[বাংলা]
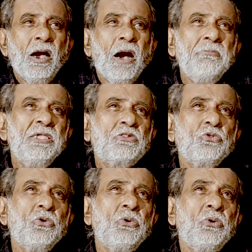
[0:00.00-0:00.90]
আমি
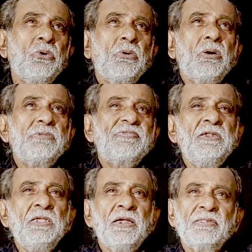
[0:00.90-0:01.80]
তো
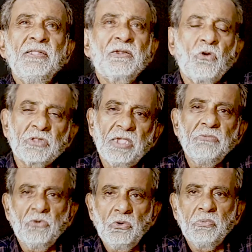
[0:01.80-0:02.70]
সিনিয়রদের কথাই
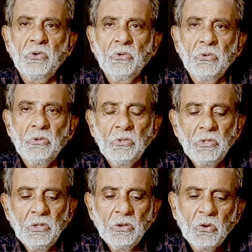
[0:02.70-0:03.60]
বলবো
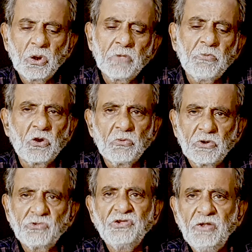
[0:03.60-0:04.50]
অনেক বড়
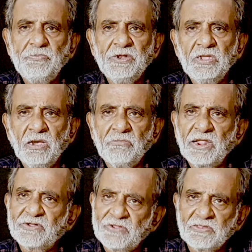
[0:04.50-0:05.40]
বড় শিল্পী নিয়ে আমরা
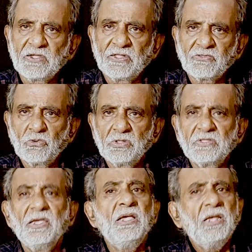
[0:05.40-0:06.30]
একসাথে কাজ
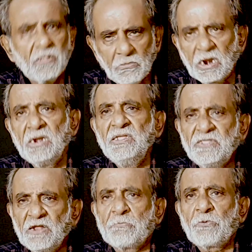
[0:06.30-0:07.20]
করেছি আমার মানে
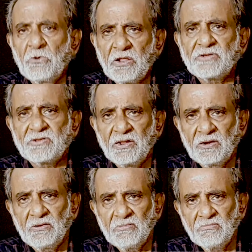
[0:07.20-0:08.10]
নিজের প্রোডাকশন
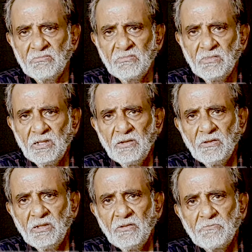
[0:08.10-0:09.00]

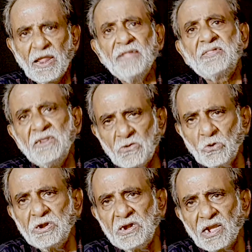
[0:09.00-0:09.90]
প্রায় তিন
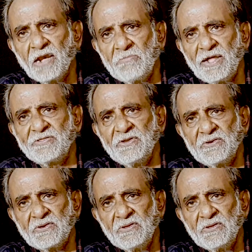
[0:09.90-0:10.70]
কোটি টাকা বাজেট